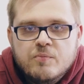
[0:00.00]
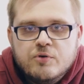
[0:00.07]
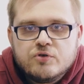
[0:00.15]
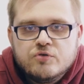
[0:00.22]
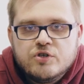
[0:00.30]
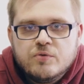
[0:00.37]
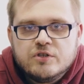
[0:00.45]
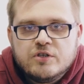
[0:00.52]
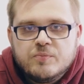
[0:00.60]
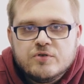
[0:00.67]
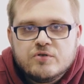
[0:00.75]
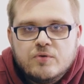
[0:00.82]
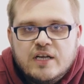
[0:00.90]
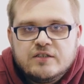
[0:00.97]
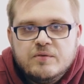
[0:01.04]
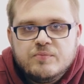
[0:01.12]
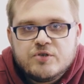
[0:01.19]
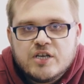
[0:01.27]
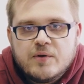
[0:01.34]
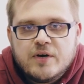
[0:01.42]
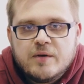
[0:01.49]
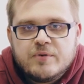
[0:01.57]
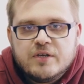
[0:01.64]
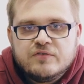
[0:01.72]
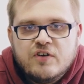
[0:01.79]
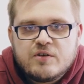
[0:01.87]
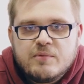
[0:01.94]
porzuciło te postulaty, przejęła je
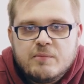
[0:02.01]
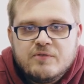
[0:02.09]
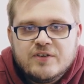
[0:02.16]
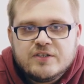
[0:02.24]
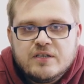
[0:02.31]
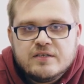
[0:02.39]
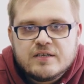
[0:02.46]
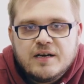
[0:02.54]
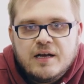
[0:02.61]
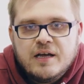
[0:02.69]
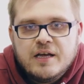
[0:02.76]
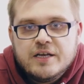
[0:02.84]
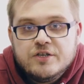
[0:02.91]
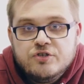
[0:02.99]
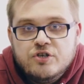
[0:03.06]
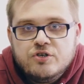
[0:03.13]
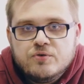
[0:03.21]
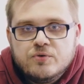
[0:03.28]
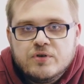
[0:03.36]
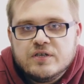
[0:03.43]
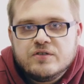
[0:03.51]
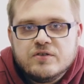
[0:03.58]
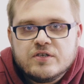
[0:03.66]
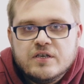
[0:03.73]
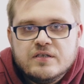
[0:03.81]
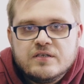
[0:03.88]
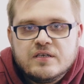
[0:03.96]
Platforma Obywatelska. Dziś
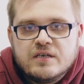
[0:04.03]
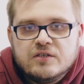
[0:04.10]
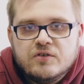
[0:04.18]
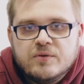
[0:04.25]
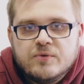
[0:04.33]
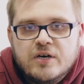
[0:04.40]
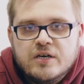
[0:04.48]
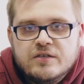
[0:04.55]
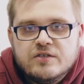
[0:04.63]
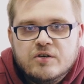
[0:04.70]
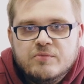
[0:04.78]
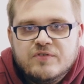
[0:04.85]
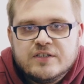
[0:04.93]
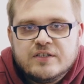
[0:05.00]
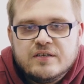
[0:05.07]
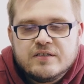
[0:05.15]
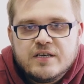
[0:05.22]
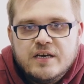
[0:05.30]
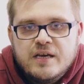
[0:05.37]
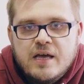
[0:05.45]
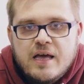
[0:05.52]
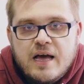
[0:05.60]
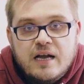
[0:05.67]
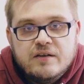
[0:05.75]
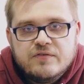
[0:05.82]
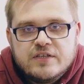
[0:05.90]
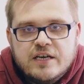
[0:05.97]
Ujazdowski jest senatorem Koalicji Obywatelskiej,
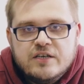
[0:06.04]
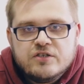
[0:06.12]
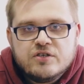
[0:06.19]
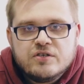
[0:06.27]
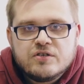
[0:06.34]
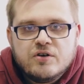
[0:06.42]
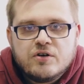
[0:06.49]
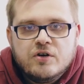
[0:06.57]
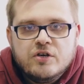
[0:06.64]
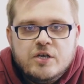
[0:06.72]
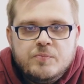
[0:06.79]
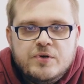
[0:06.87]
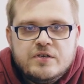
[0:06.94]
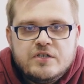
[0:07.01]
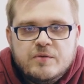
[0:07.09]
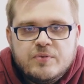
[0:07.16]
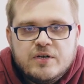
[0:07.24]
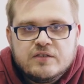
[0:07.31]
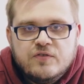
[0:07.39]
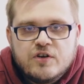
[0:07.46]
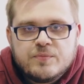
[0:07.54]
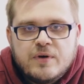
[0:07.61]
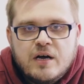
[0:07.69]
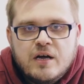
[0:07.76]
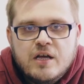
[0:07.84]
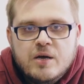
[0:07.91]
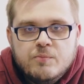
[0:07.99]
ale wydaje się, że skoro i PiS, i
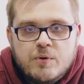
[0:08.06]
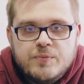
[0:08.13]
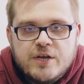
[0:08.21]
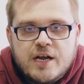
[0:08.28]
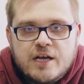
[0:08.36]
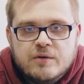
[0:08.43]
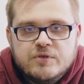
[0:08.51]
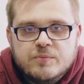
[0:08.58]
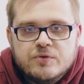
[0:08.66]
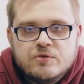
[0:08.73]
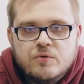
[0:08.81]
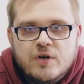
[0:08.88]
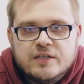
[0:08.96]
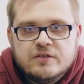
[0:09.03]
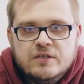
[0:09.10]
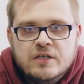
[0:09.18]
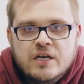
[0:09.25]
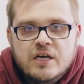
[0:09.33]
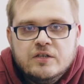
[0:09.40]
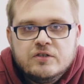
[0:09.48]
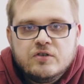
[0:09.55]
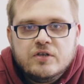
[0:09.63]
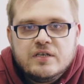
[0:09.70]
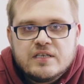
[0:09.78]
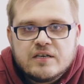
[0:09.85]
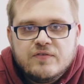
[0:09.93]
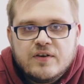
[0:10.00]
Platforma popierają te postulaty, to
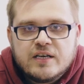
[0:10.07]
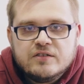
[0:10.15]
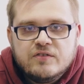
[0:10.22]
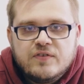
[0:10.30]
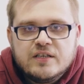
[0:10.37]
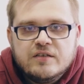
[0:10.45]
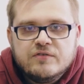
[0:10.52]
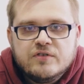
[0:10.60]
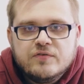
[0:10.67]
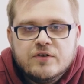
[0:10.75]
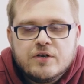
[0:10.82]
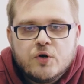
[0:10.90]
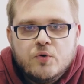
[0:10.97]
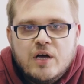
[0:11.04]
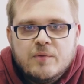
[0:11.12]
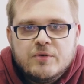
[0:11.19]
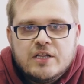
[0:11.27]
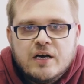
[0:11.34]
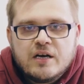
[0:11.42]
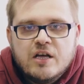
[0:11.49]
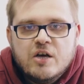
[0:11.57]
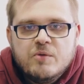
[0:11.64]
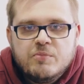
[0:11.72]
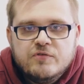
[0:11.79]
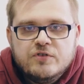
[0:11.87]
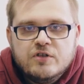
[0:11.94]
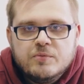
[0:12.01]
ich zagwarantowanie w nowych regulaminach
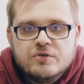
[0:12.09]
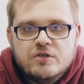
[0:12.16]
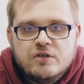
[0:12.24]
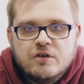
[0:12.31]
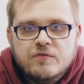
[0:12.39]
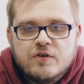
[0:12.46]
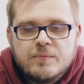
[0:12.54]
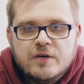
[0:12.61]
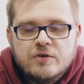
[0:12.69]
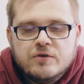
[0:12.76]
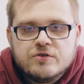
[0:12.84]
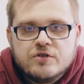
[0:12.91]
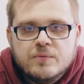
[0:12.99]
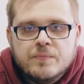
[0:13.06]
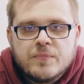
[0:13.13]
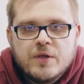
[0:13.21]
powinno być tylko formalnością.